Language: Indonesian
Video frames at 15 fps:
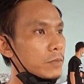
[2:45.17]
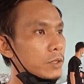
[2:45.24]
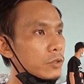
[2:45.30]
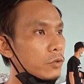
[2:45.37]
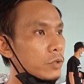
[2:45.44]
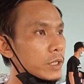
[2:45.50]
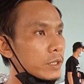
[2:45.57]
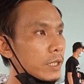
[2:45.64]

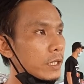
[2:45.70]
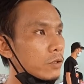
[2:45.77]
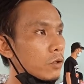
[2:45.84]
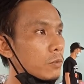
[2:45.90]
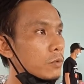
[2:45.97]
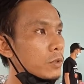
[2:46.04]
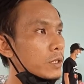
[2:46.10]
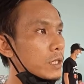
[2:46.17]
menyulitkan
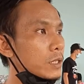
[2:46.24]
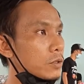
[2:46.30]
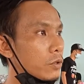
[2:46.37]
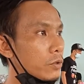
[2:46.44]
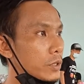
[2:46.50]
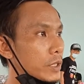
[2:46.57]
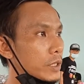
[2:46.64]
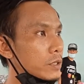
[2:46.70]
komunitas
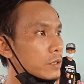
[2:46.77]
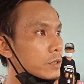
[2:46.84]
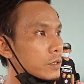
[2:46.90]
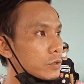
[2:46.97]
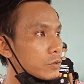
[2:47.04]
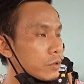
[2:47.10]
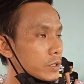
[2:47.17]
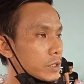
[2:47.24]
koi
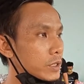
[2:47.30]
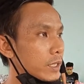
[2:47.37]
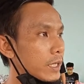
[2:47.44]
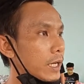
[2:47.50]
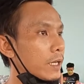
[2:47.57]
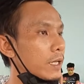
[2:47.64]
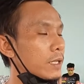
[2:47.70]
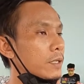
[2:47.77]
sesuai
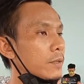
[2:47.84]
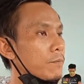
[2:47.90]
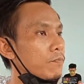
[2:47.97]
Tenggara,